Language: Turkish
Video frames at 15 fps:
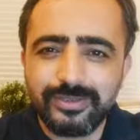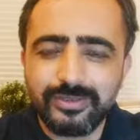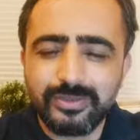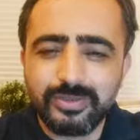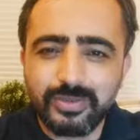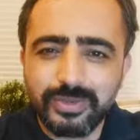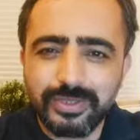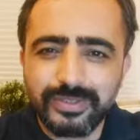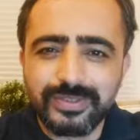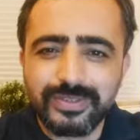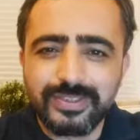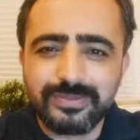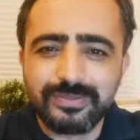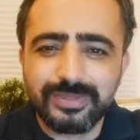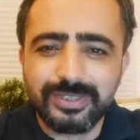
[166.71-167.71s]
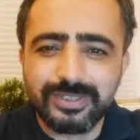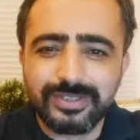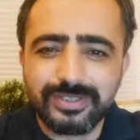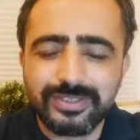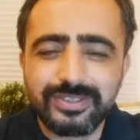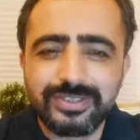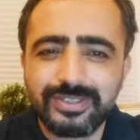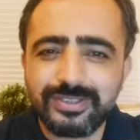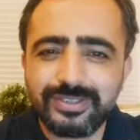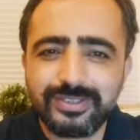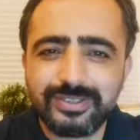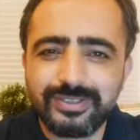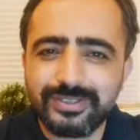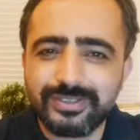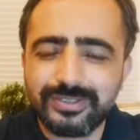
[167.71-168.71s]
Çocukların isimleri,
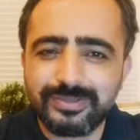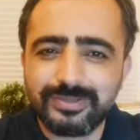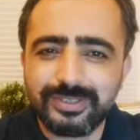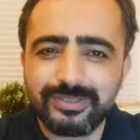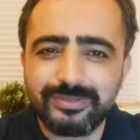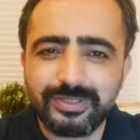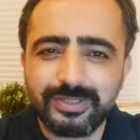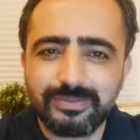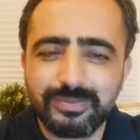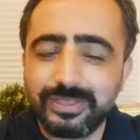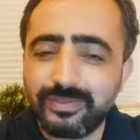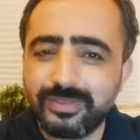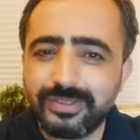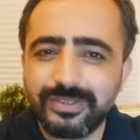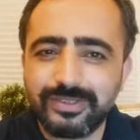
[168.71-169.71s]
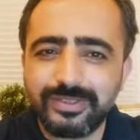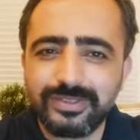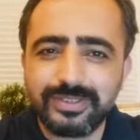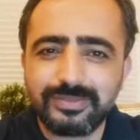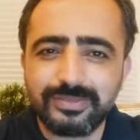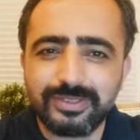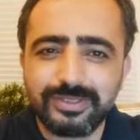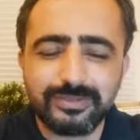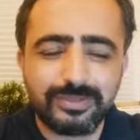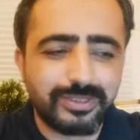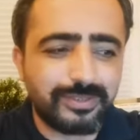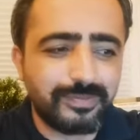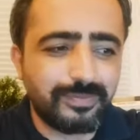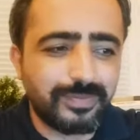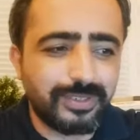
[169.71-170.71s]
çiçeklerin isimleri var, meyvelerin isimleri var.
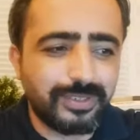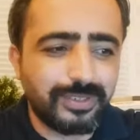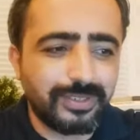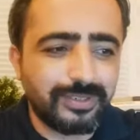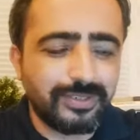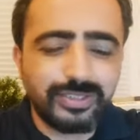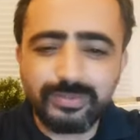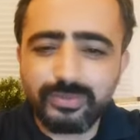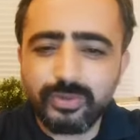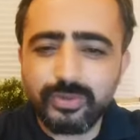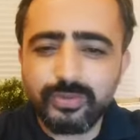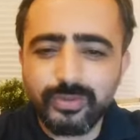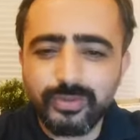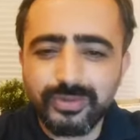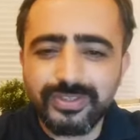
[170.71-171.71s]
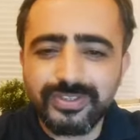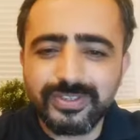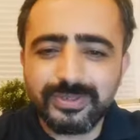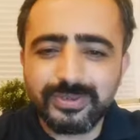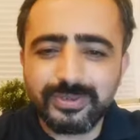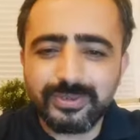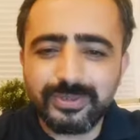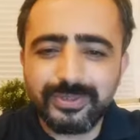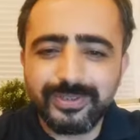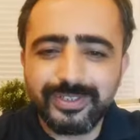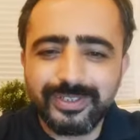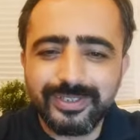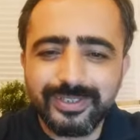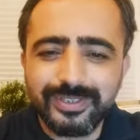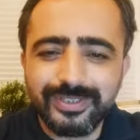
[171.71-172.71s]
İsim koymuş ki insanoğlu
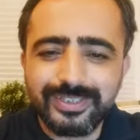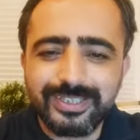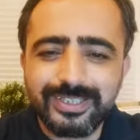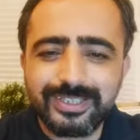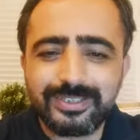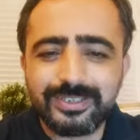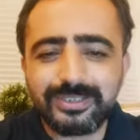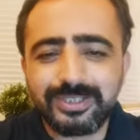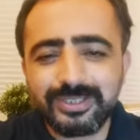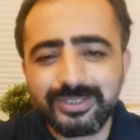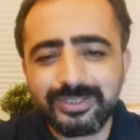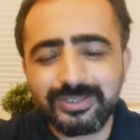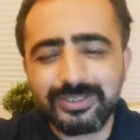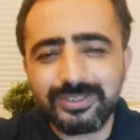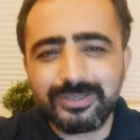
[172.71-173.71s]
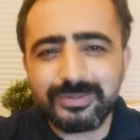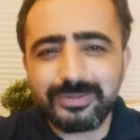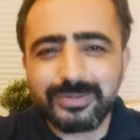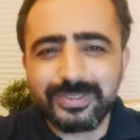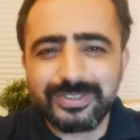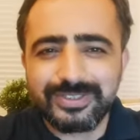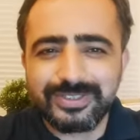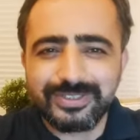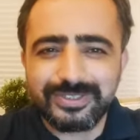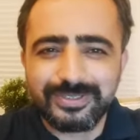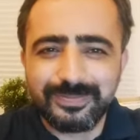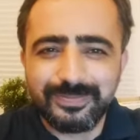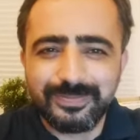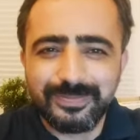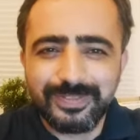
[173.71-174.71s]
diğerlerinden ayırt edebilmek için.
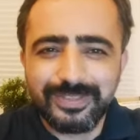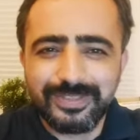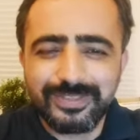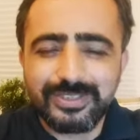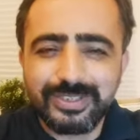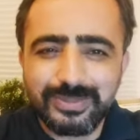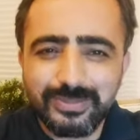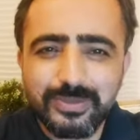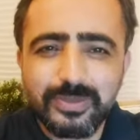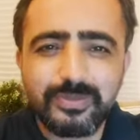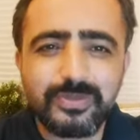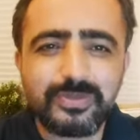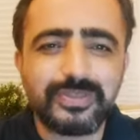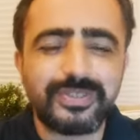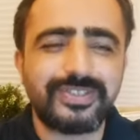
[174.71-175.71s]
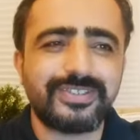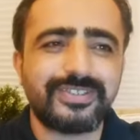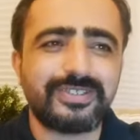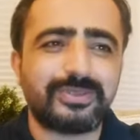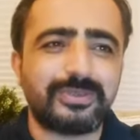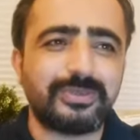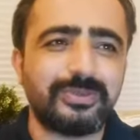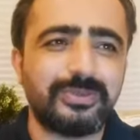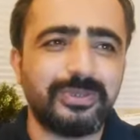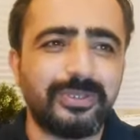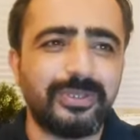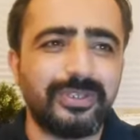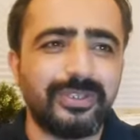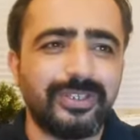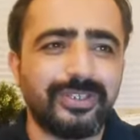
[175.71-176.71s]
İsim koymuş ki insanoğlu
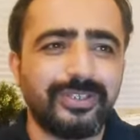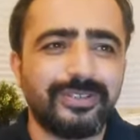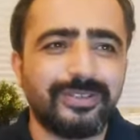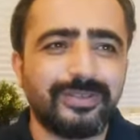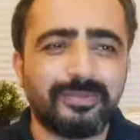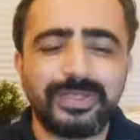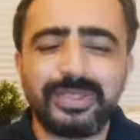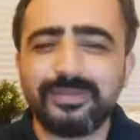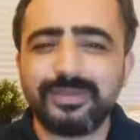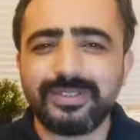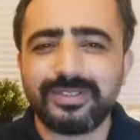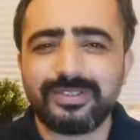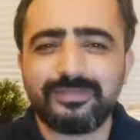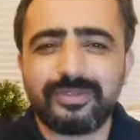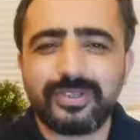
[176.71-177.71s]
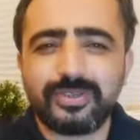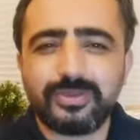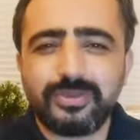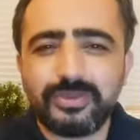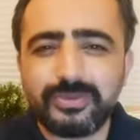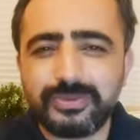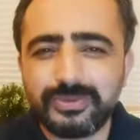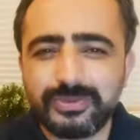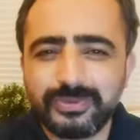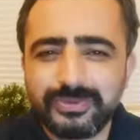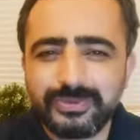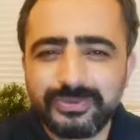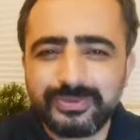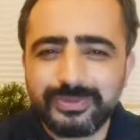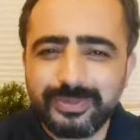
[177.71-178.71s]
birbirinden farklı olduğunu
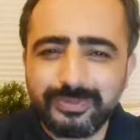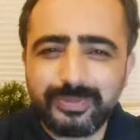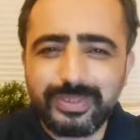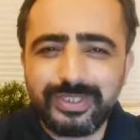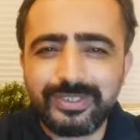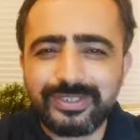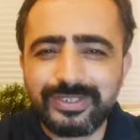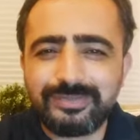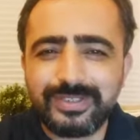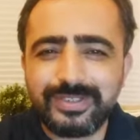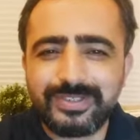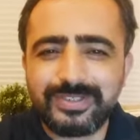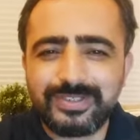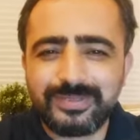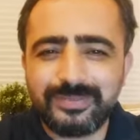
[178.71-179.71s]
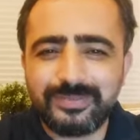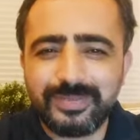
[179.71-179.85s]
belirtmek için.